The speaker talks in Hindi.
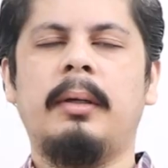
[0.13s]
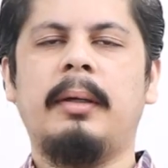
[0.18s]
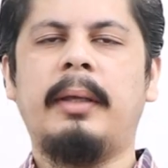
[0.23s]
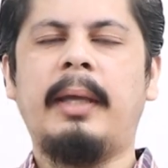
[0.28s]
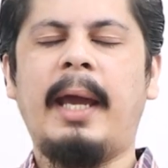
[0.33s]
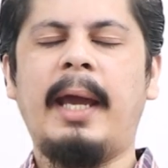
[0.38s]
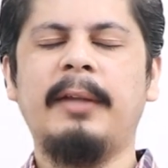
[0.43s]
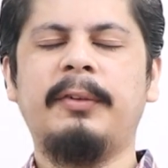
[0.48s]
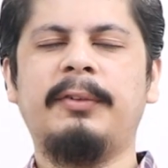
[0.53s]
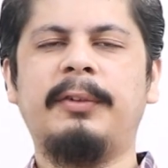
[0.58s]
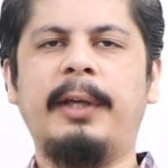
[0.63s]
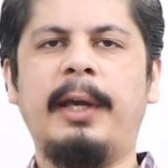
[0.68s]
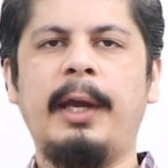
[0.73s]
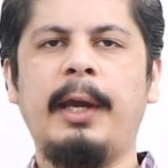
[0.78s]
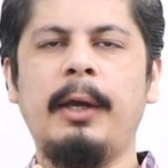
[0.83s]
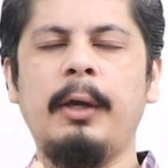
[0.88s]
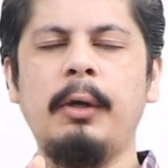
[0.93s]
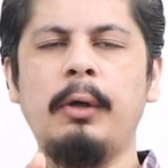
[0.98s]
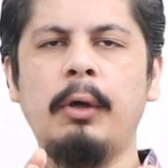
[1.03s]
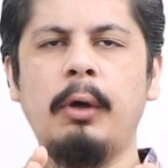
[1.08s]
कैसे
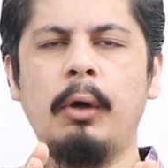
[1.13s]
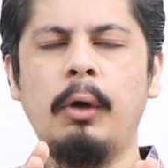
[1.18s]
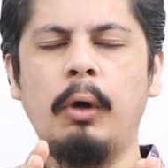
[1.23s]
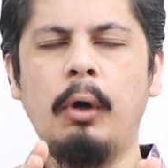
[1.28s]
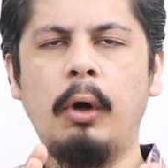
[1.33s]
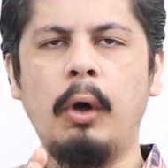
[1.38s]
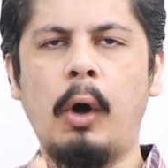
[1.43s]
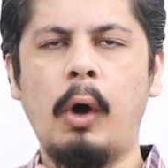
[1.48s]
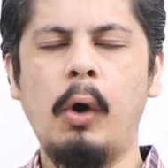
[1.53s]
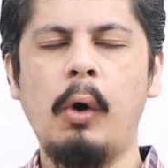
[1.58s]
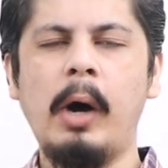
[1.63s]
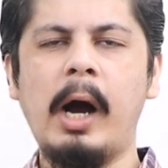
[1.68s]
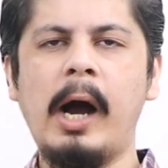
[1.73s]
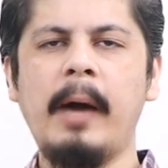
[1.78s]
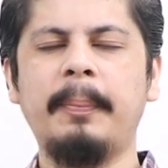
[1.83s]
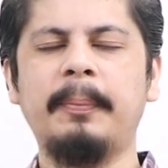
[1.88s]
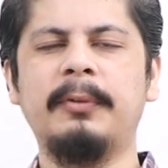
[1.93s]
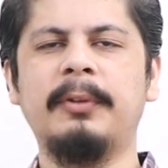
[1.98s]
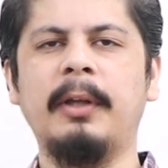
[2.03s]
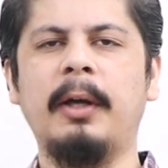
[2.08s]
हो
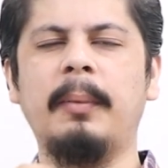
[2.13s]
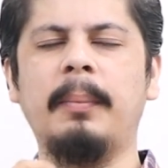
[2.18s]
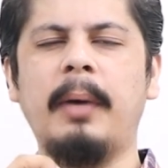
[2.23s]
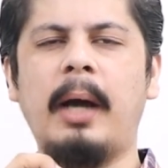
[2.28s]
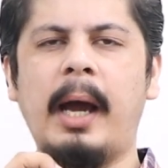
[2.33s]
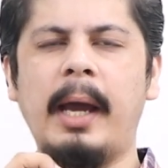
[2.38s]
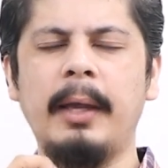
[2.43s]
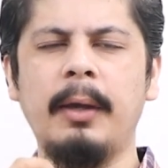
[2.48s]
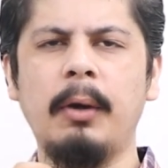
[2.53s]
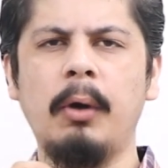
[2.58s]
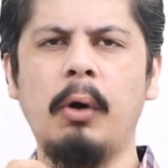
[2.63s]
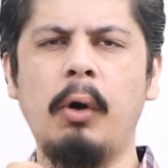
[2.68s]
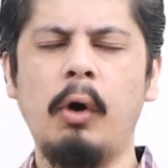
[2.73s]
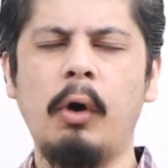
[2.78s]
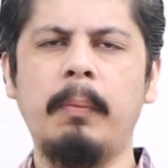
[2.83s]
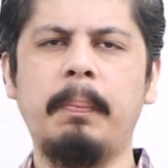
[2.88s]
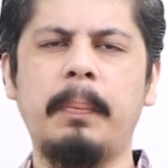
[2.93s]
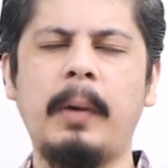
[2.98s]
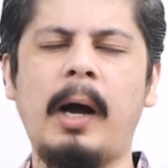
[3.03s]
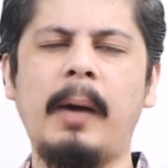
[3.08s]
आप सब आई
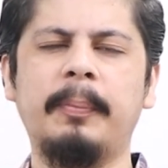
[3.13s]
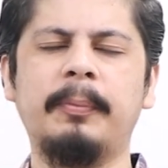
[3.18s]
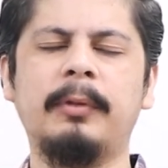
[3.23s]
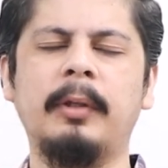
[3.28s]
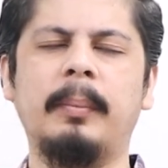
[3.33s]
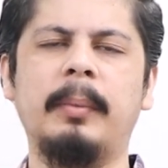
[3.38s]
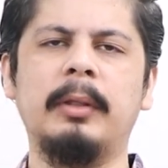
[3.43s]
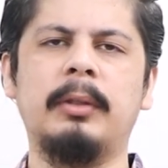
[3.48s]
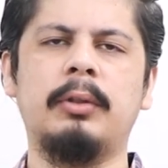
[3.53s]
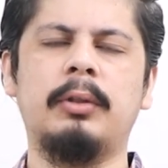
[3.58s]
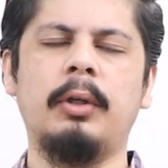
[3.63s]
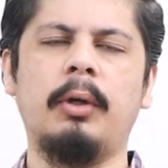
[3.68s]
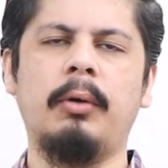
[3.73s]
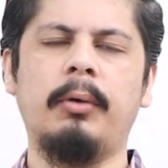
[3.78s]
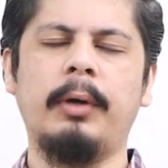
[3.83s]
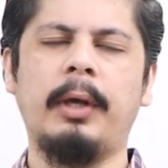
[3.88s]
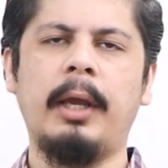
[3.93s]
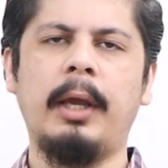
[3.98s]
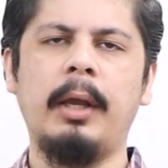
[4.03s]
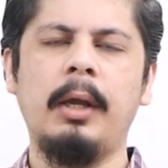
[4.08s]
होप आप सब अच्छे
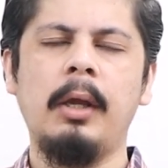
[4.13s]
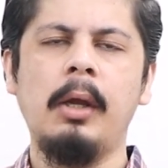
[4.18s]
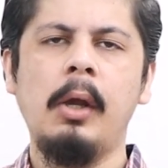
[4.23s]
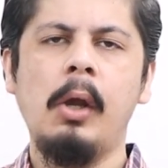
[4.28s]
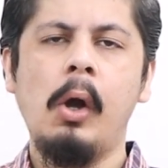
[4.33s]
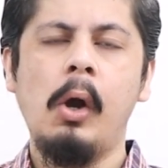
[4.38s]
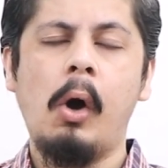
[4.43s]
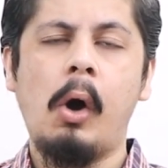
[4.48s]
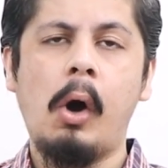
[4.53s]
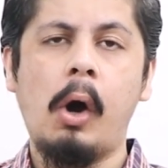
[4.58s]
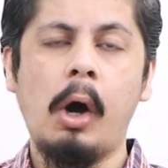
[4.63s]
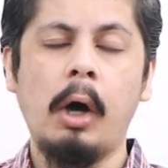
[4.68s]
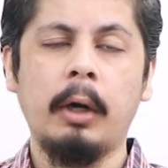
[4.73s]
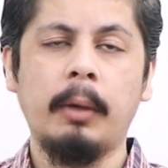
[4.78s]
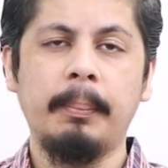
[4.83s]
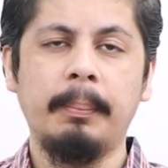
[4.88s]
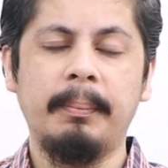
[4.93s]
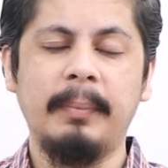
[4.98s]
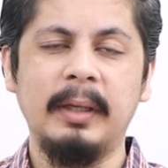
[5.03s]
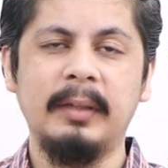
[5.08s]
होंगे और
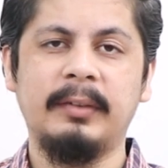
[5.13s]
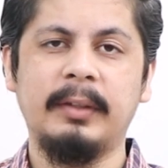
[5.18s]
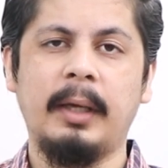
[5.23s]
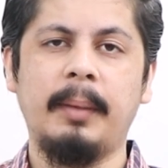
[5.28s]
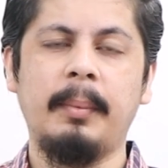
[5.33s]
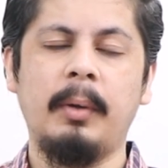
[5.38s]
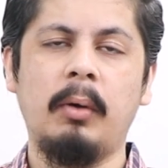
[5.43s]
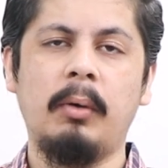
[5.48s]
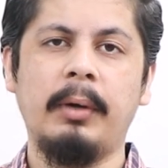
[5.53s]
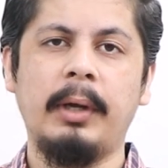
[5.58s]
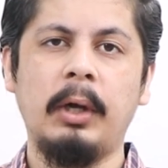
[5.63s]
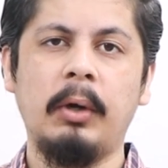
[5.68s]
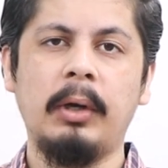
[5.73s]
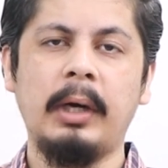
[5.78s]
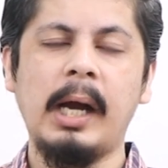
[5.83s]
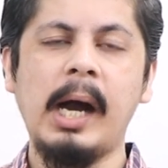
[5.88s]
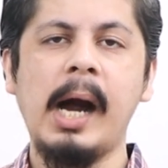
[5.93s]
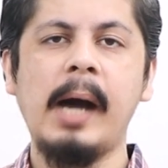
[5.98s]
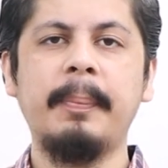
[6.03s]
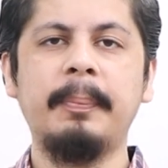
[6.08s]
मज़े में होंगे और
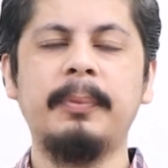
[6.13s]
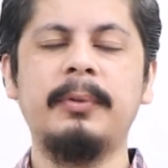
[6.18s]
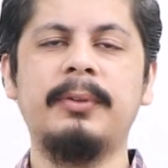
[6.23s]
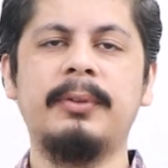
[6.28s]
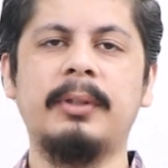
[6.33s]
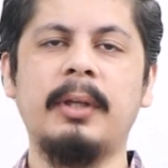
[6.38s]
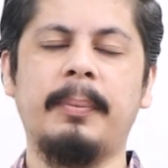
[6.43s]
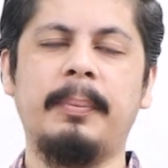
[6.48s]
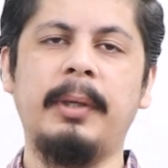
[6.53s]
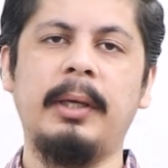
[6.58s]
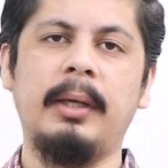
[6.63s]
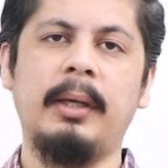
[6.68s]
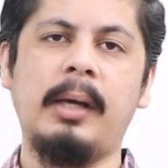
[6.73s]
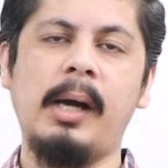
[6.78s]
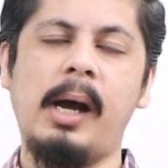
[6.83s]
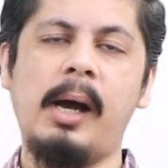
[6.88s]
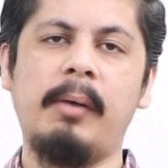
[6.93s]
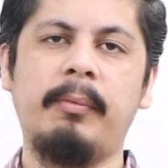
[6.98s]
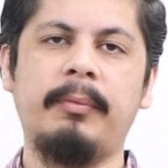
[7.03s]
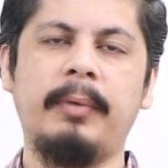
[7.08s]
आप सभी
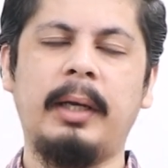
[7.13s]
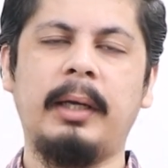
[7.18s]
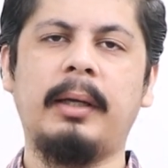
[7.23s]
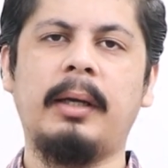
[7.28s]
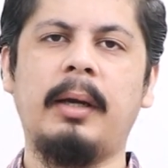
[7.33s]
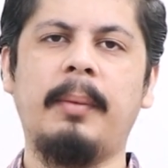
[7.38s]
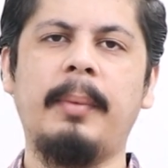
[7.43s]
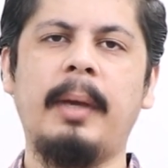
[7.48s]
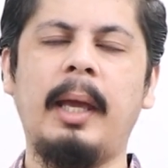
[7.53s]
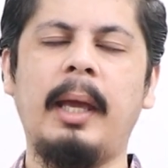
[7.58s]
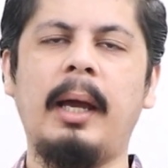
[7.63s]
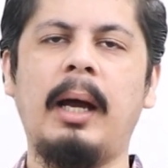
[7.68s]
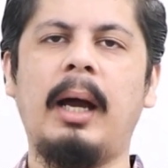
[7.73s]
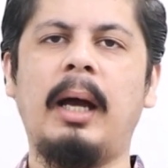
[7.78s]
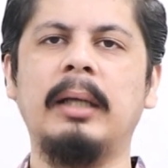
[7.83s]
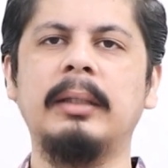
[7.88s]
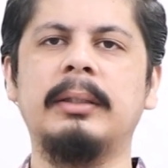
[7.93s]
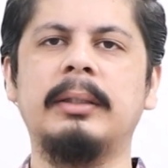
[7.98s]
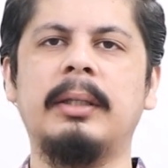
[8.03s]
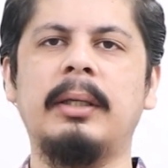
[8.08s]
का वेलकम है
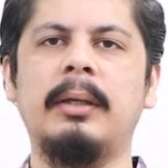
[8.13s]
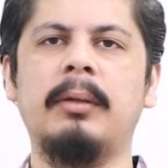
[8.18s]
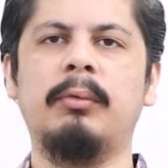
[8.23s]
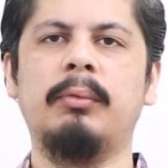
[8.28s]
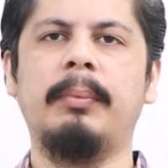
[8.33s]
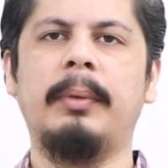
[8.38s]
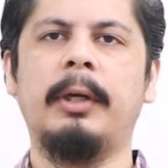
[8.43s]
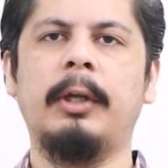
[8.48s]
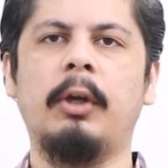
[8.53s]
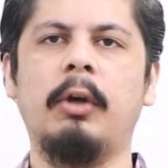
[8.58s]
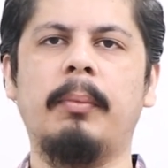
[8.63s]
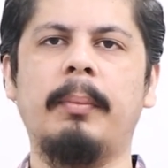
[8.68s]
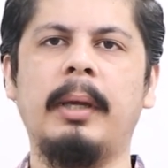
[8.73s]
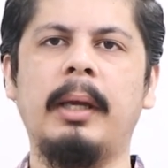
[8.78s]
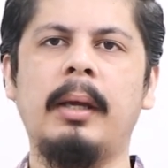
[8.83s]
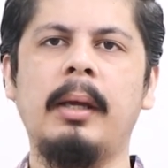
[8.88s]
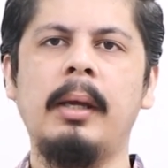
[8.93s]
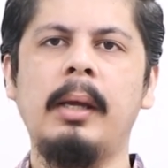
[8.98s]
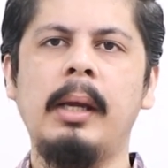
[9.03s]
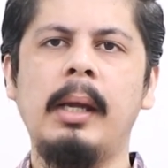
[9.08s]
आज की इस वीडियो
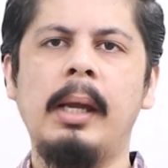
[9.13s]
में